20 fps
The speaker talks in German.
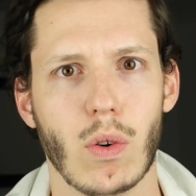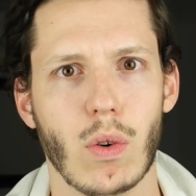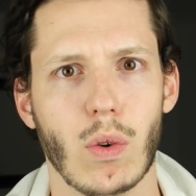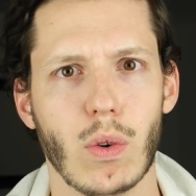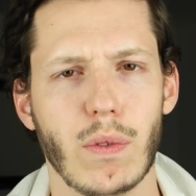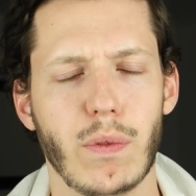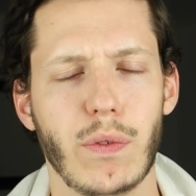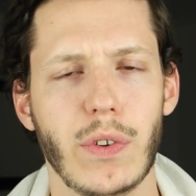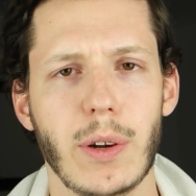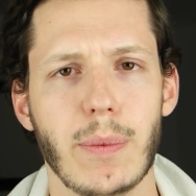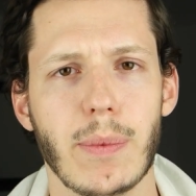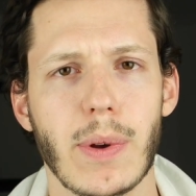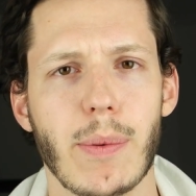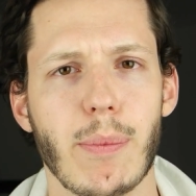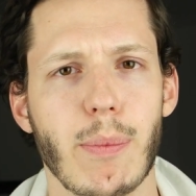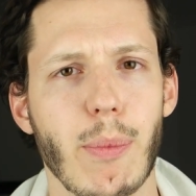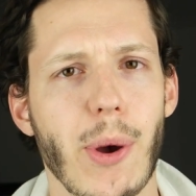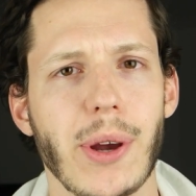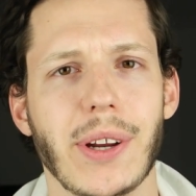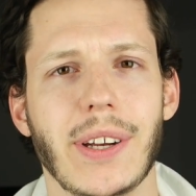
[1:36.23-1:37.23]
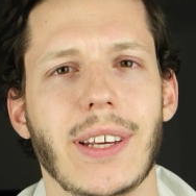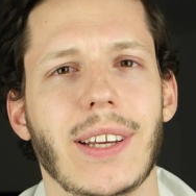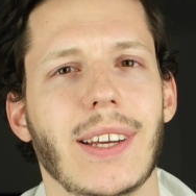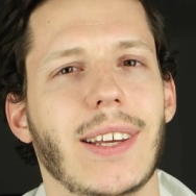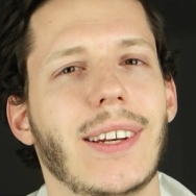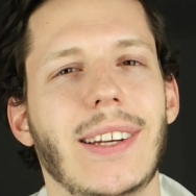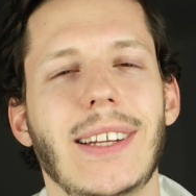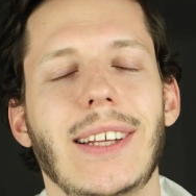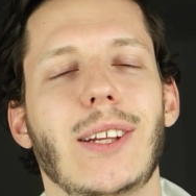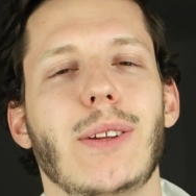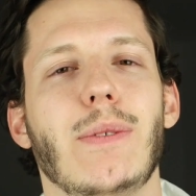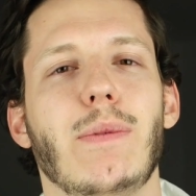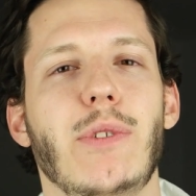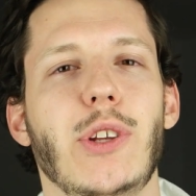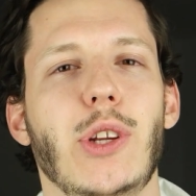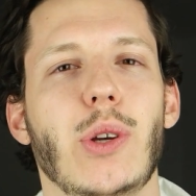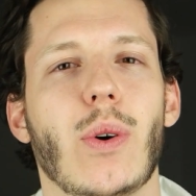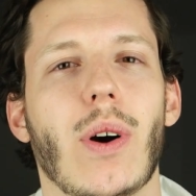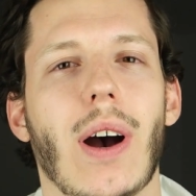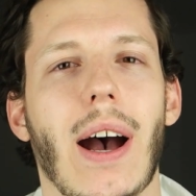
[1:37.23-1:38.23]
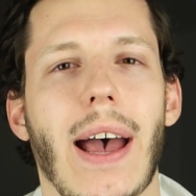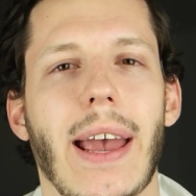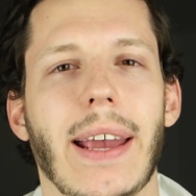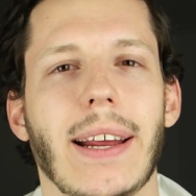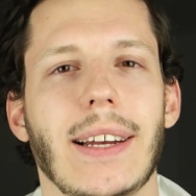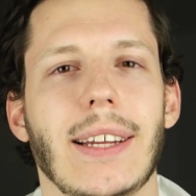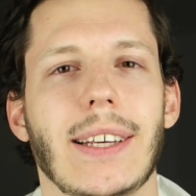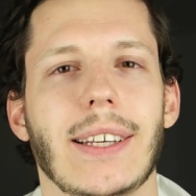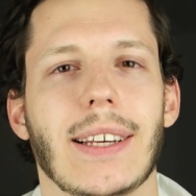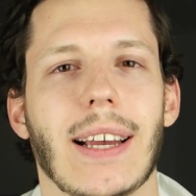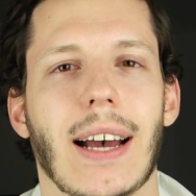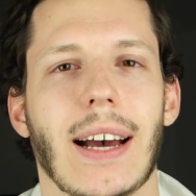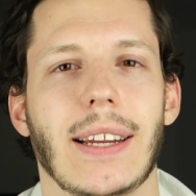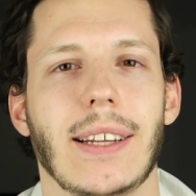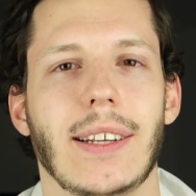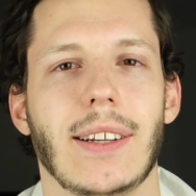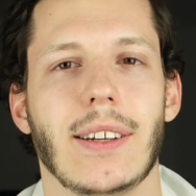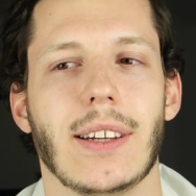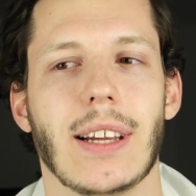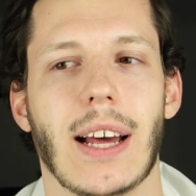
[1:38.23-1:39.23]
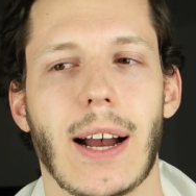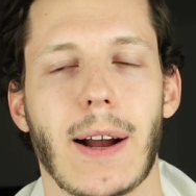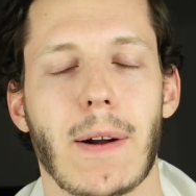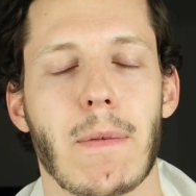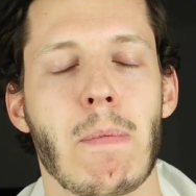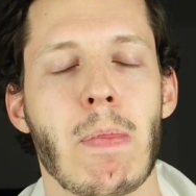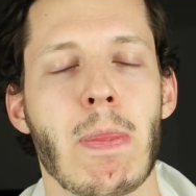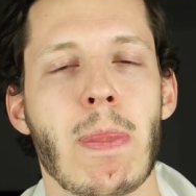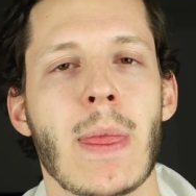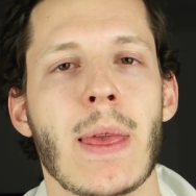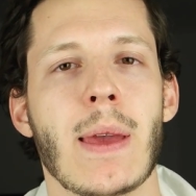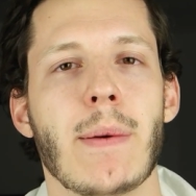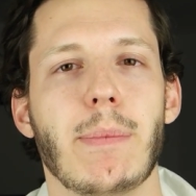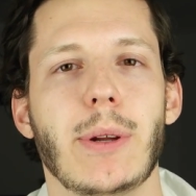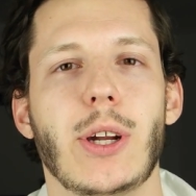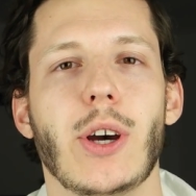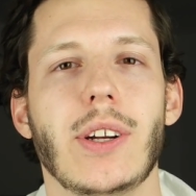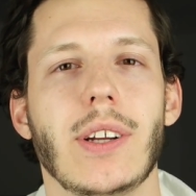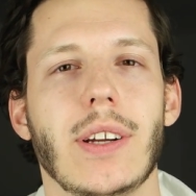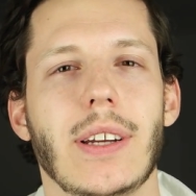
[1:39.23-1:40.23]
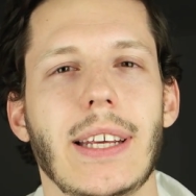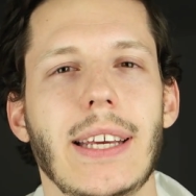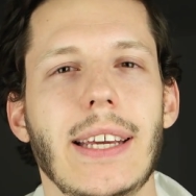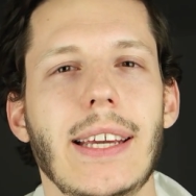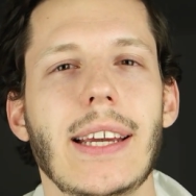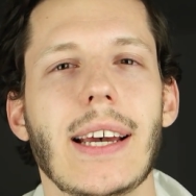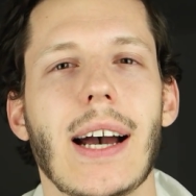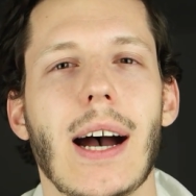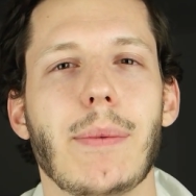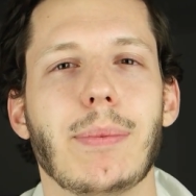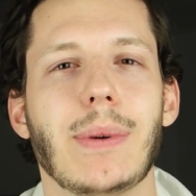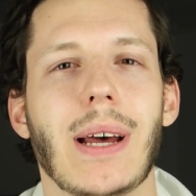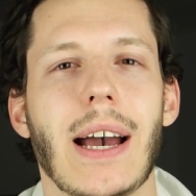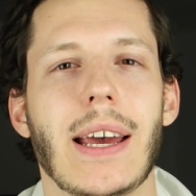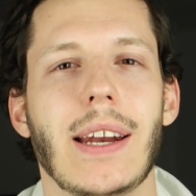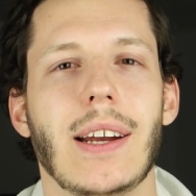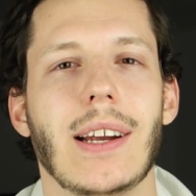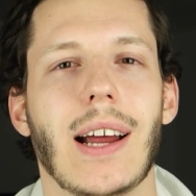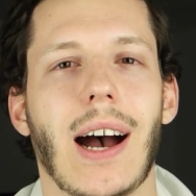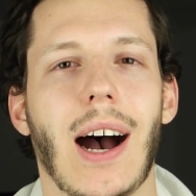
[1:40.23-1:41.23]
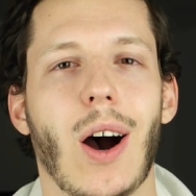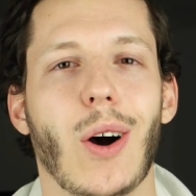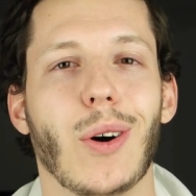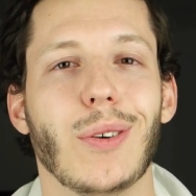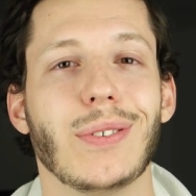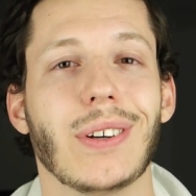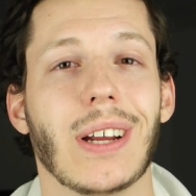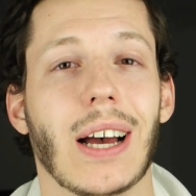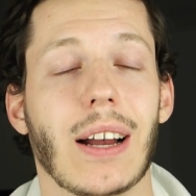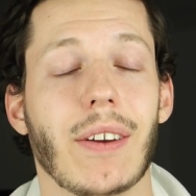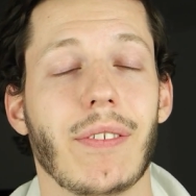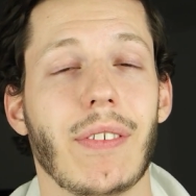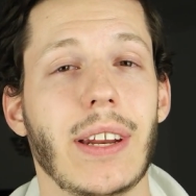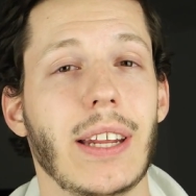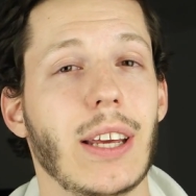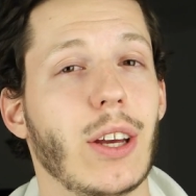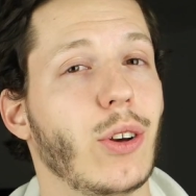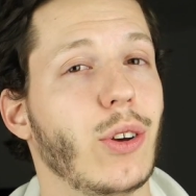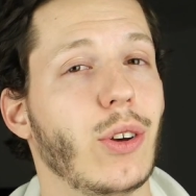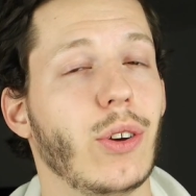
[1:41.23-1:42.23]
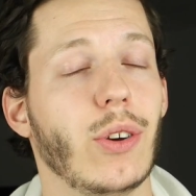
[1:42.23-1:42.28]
und viel mehr möchte ich in diesem Video auch eigentlich gar nicht sagen. Bedeutet, ihr habt einen Auftrag, wenn ihr